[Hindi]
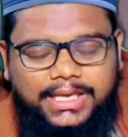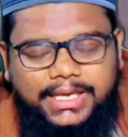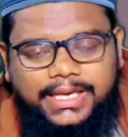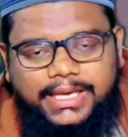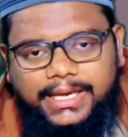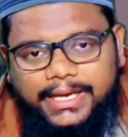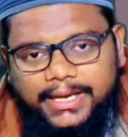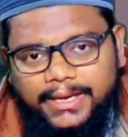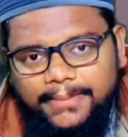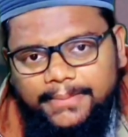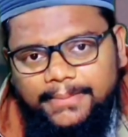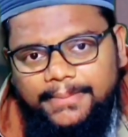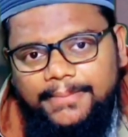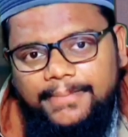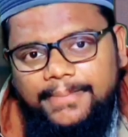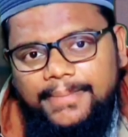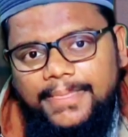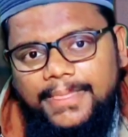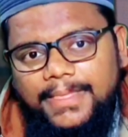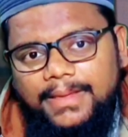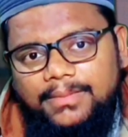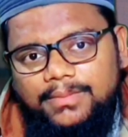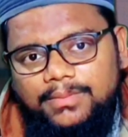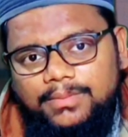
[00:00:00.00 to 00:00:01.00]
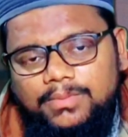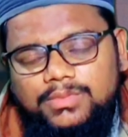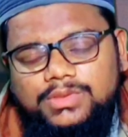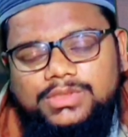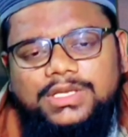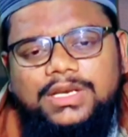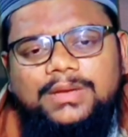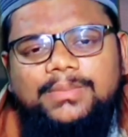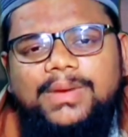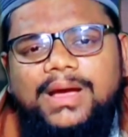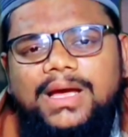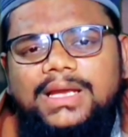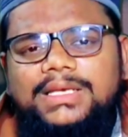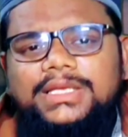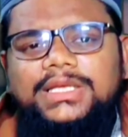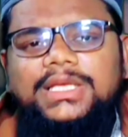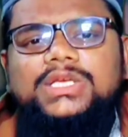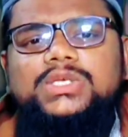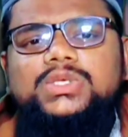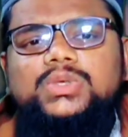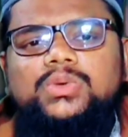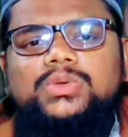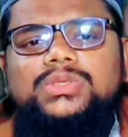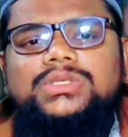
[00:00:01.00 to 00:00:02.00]
कि अब मुसलमान
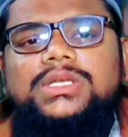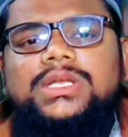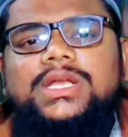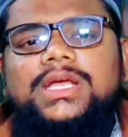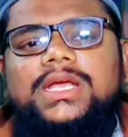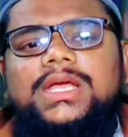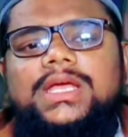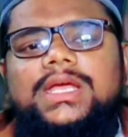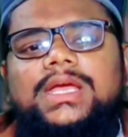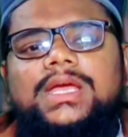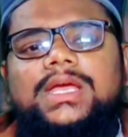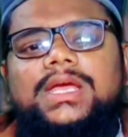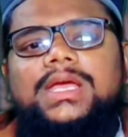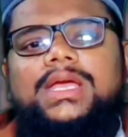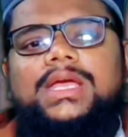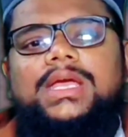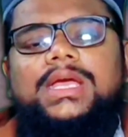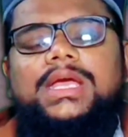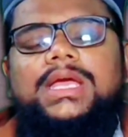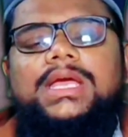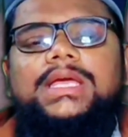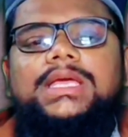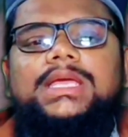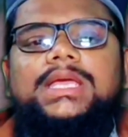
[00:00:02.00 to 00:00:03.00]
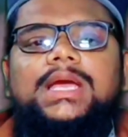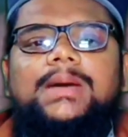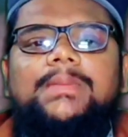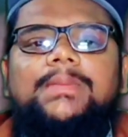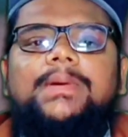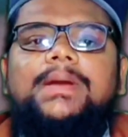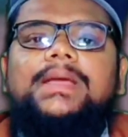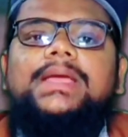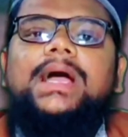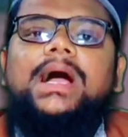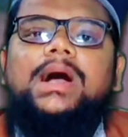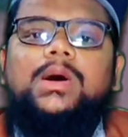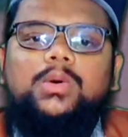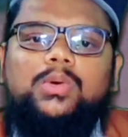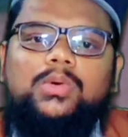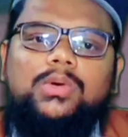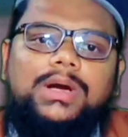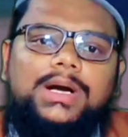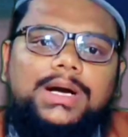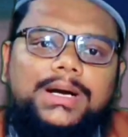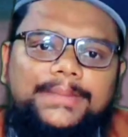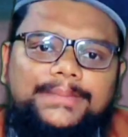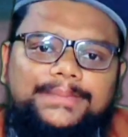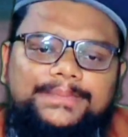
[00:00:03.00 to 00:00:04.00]
ये सोच रहे हैं कि अब क्या
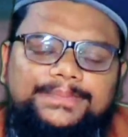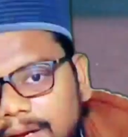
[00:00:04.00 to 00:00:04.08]
होगा